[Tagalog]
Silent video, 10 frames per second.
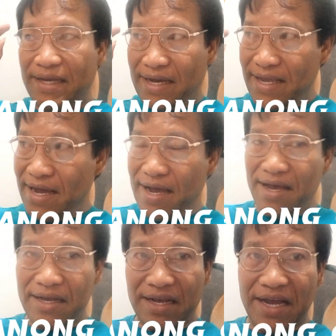
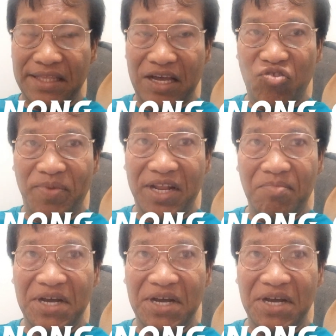Kaya kahit anuman ang